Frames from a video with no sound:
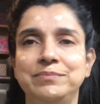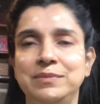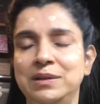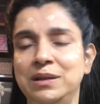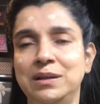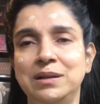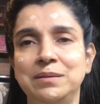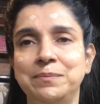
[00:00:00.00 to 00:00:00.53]

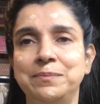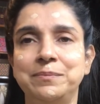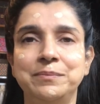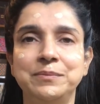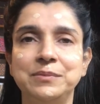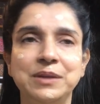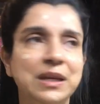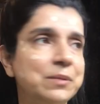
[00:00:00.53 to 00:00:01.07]
आ,
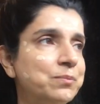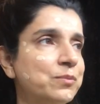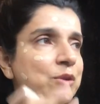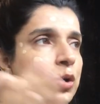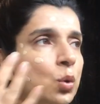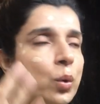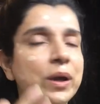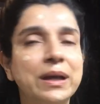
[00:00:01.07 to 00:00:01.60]
ये
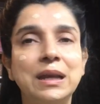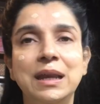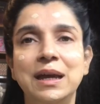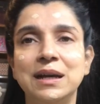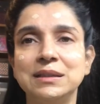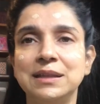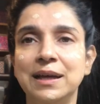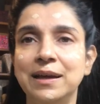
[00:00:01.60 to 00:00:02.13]
ग्लो एक ले
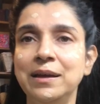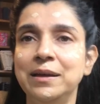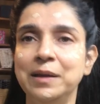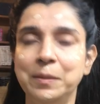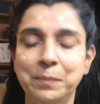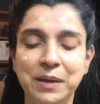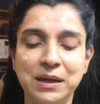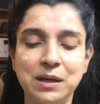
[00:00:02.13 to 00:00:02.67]
आता है
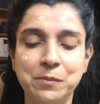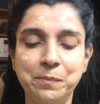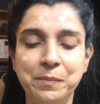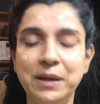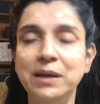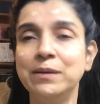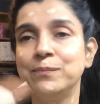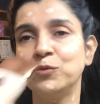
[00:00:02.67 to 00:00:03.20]
मेकअप
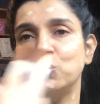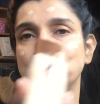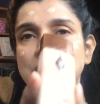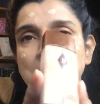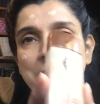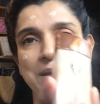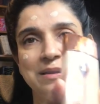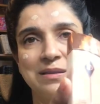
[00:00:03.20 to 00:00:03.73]
में तो
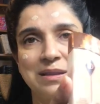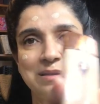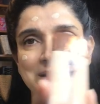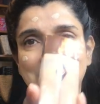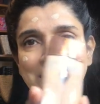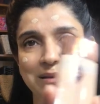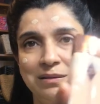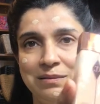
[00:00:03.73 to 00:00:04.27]
ये मैं इसके
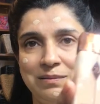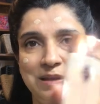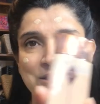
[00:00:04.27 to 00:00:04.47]
साथ